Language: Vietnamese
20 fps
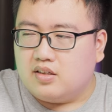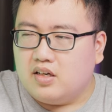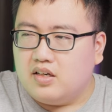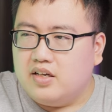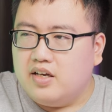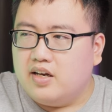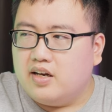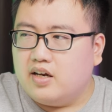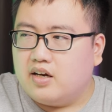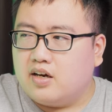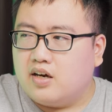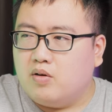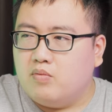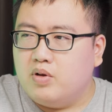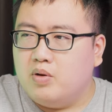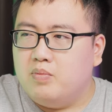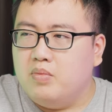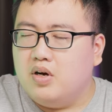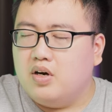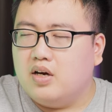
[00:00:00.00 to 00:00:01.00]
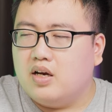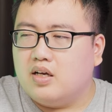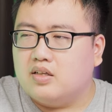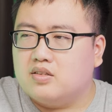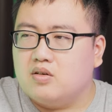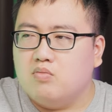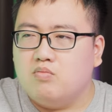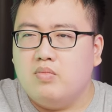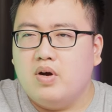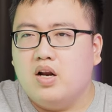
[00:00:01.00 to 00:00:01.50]
Tất nhiên là không đến mức là
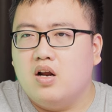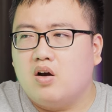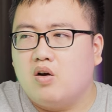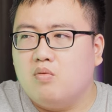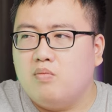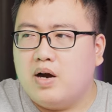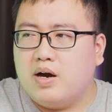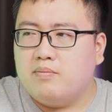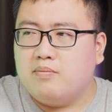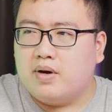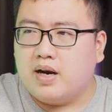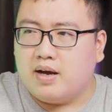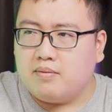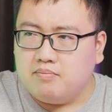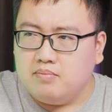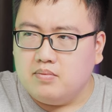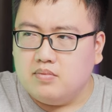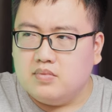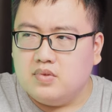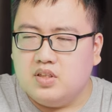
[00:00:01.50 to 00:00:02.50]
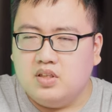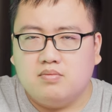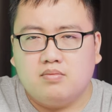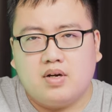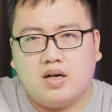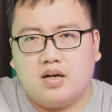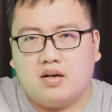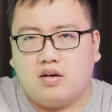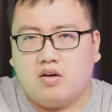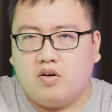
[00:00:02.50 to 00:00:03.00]
giống BL03 mà lắm, nhưng
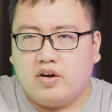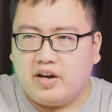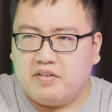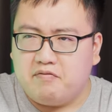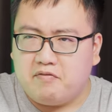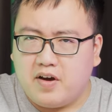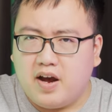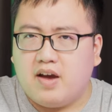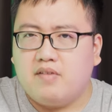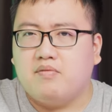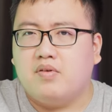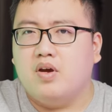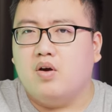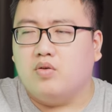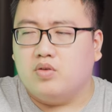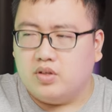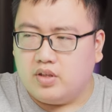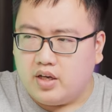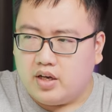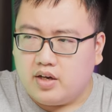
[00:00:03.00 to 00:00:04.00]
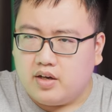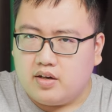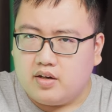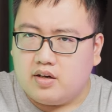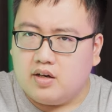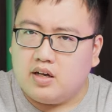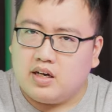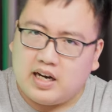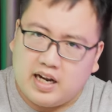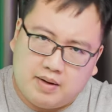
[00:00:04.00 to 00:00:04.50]
mà có cái vibe kiểu như thế,
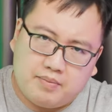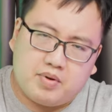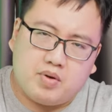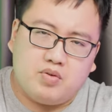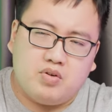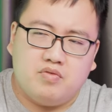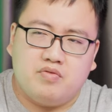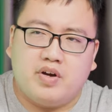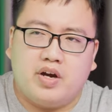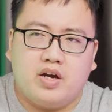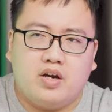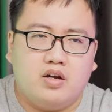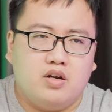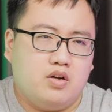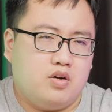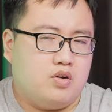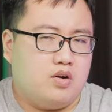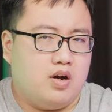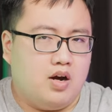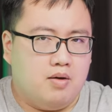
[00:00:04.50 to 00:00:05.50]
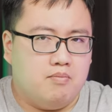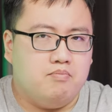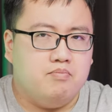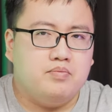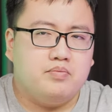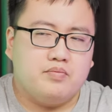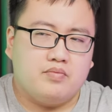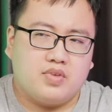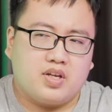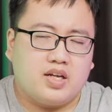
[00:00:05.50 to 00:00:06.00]
làm kiểu như vậy ấm,
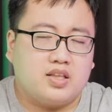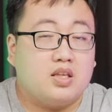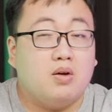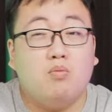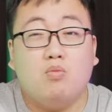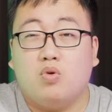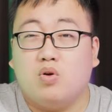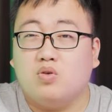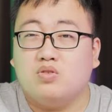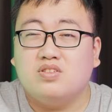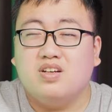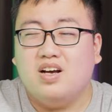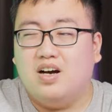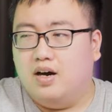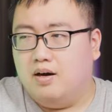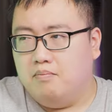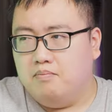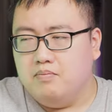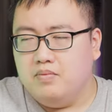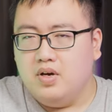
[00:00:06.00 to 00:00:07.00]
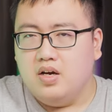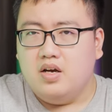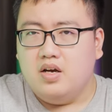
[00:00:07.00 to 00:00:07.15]
cái tông của nó rất là ấm.